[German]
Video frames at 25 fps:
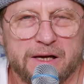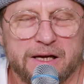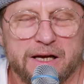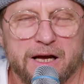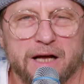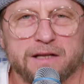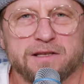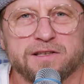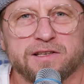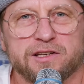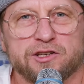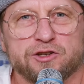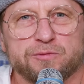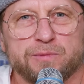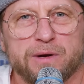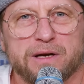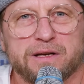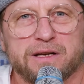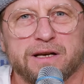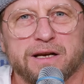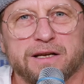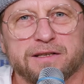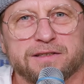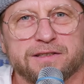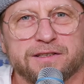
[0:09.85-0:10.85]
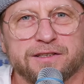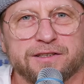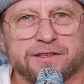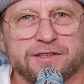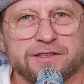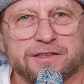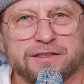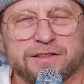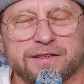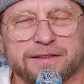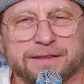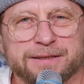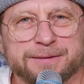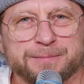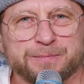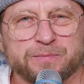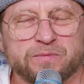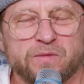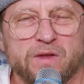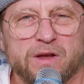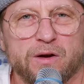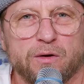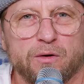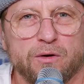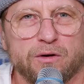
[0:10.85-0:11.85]
ganz entspannt lässig äh,
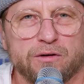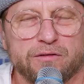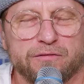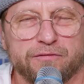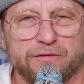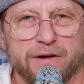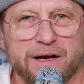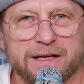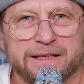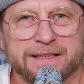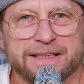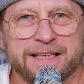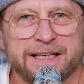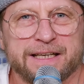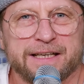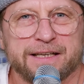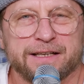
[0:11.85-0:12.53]
irgendwann